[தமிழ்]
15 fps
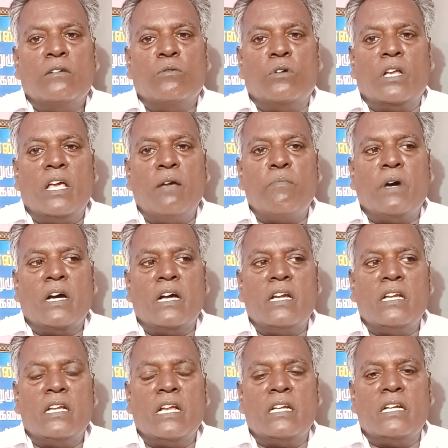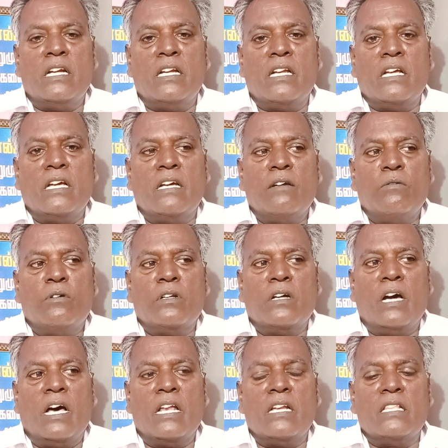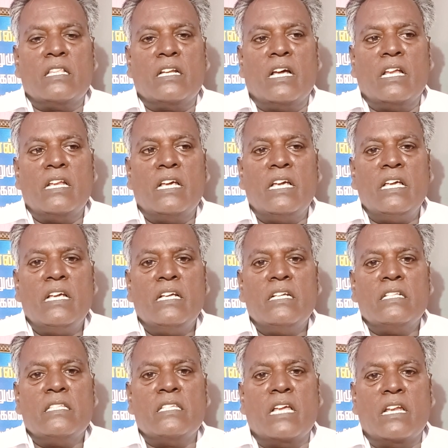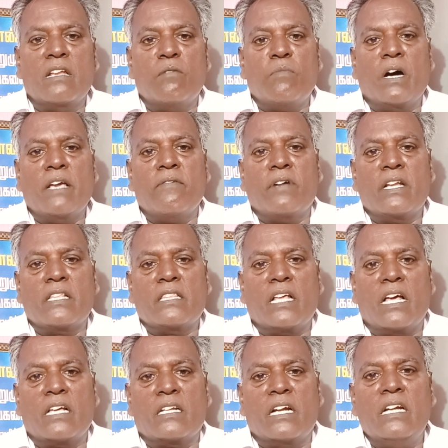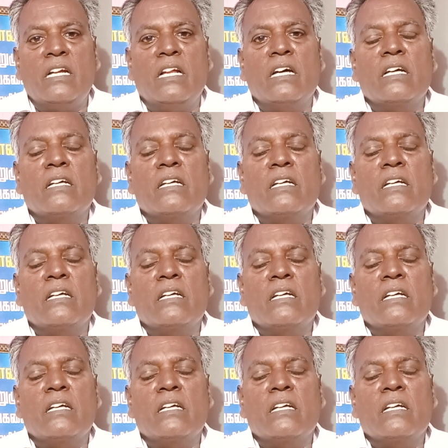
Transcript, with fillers: ஒரே மகன் என்கின்ற ஒரு காரணத்தினால செல்லமாய் வளர்த்தார்கள்